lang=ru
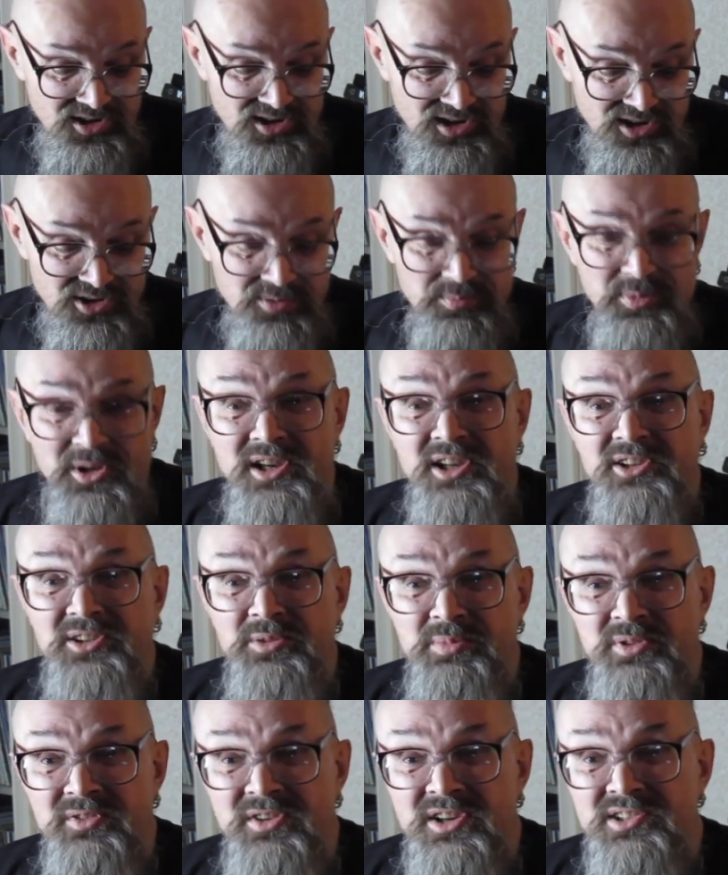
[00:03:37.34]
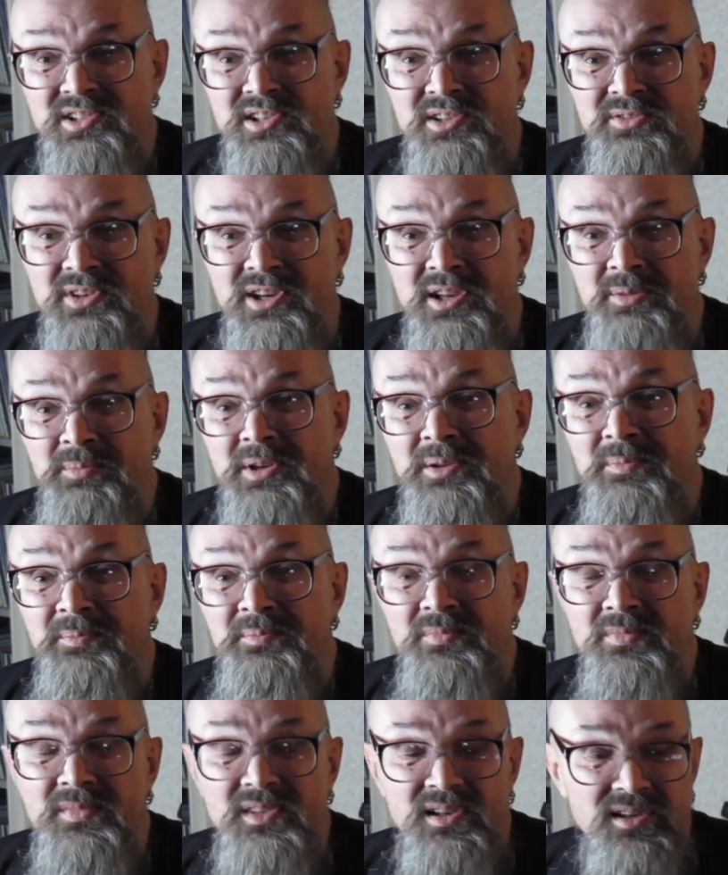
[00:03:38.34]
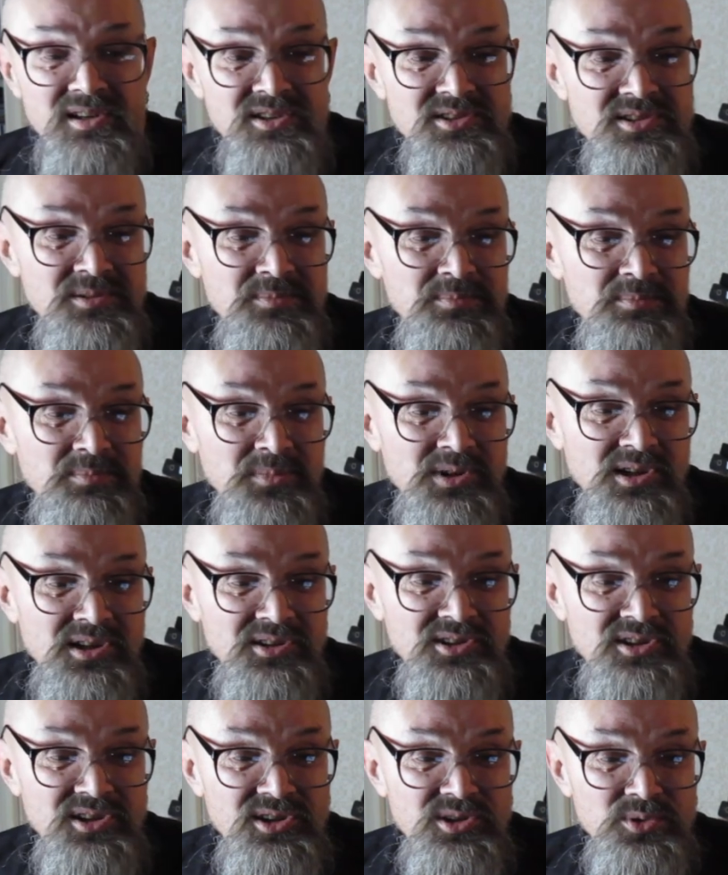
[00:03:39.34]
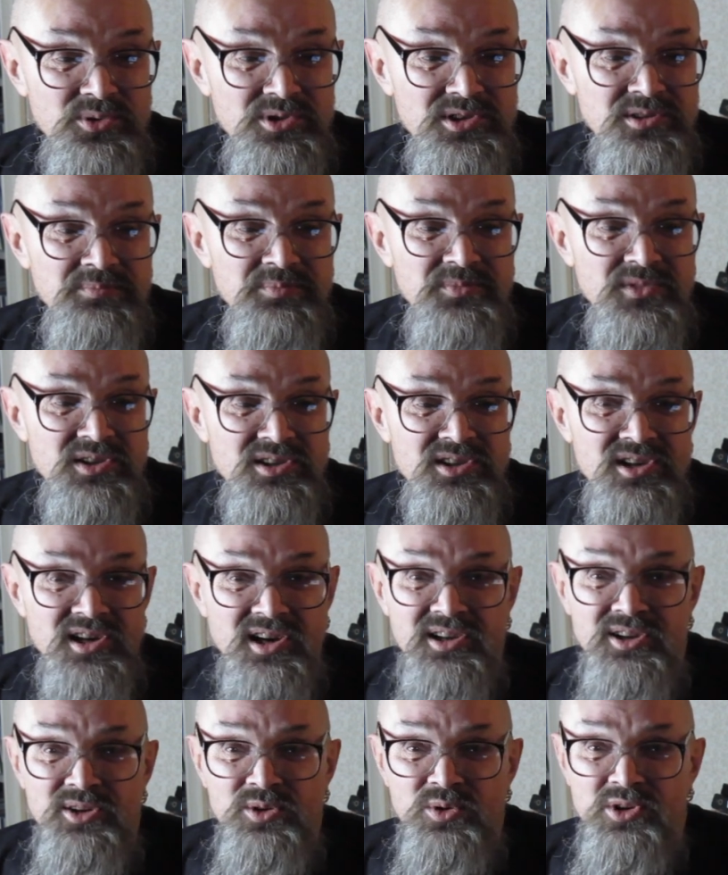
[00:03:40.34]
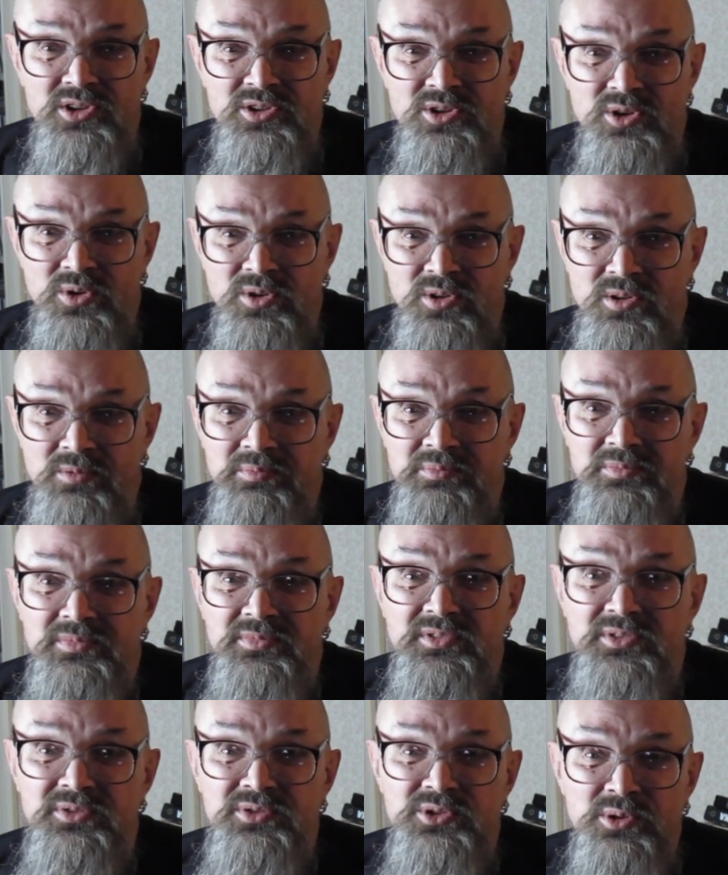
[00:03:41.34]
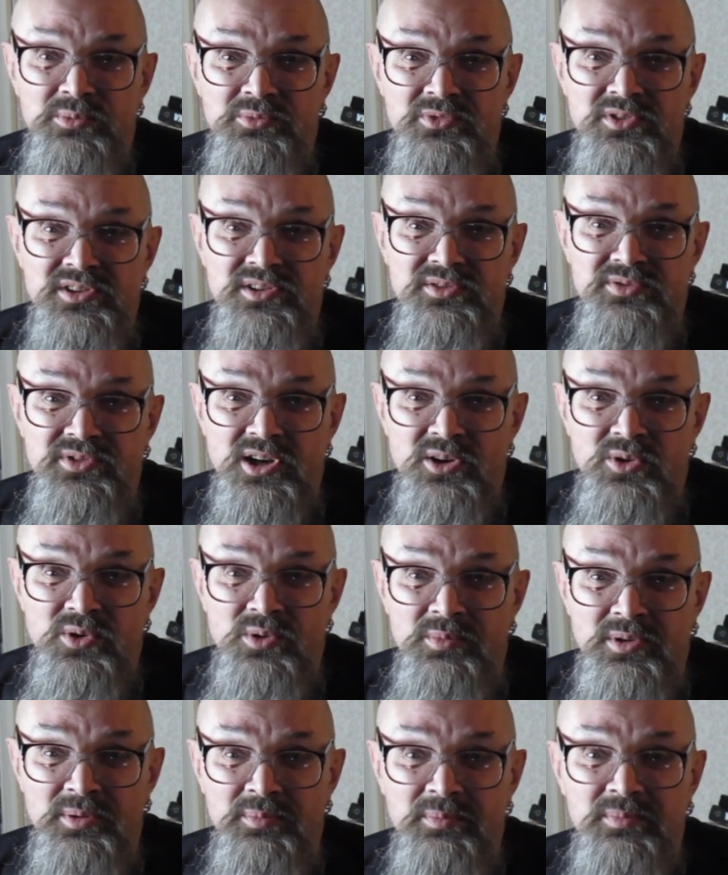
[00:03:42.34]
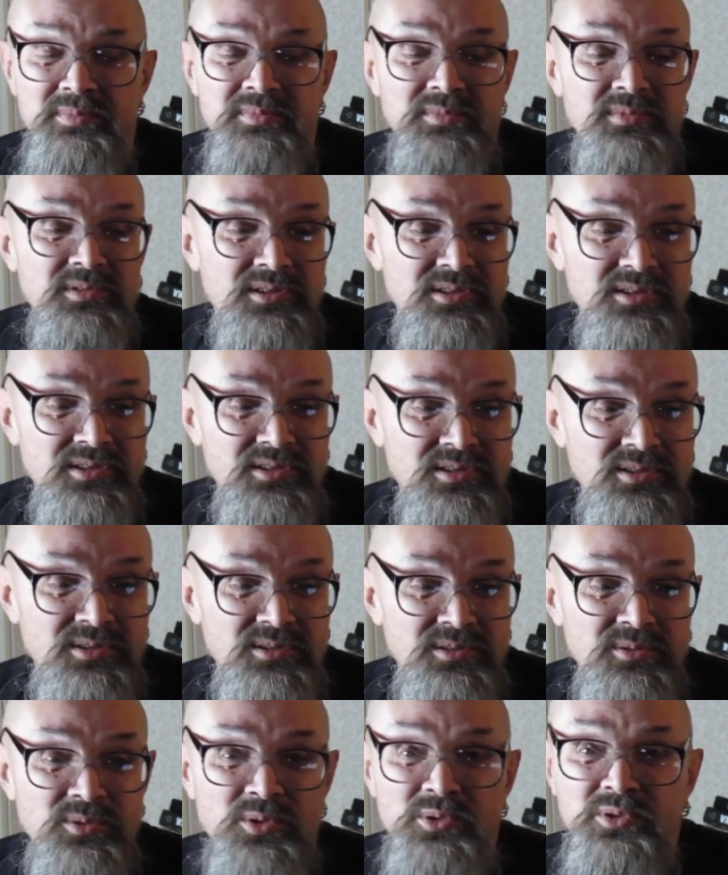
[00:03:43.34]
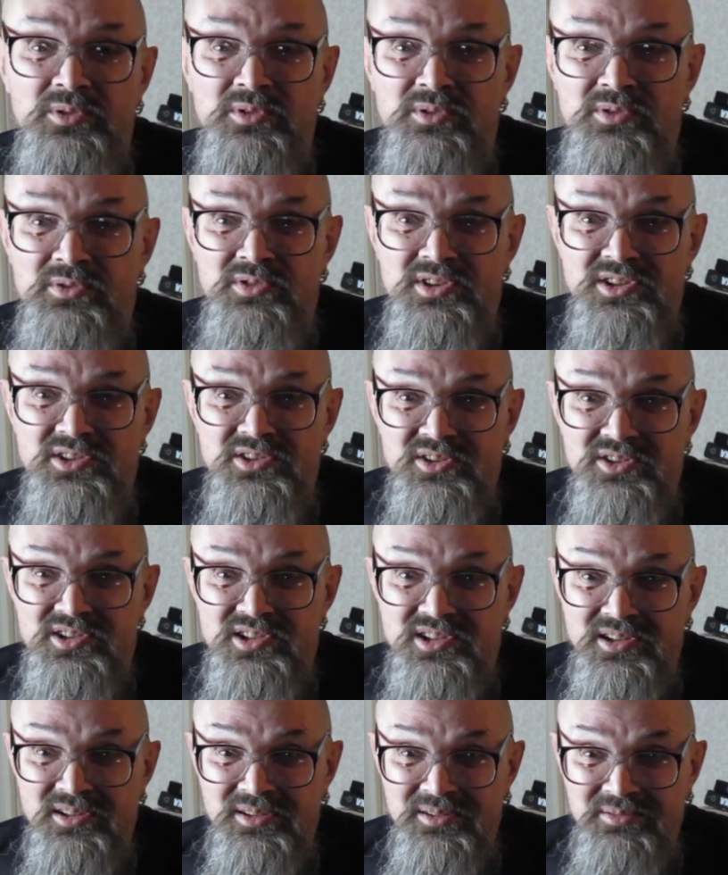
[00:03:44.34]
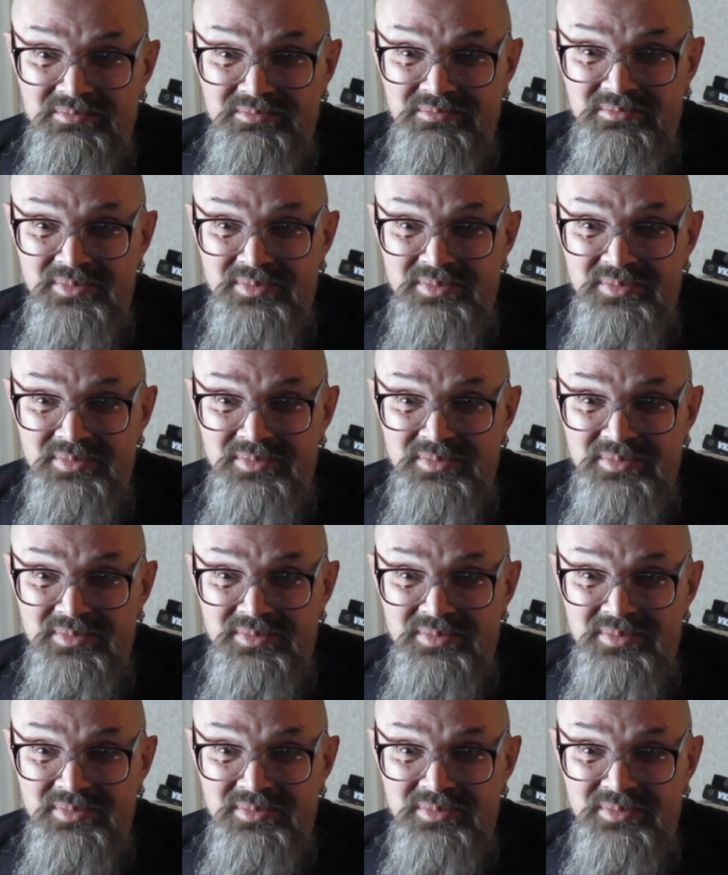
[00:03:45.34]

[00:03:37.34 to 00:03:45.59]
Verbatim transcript: И они приятно проводили время, эти молодые люди играли рок-н-ролл в том виде, в каком им э, он виделся,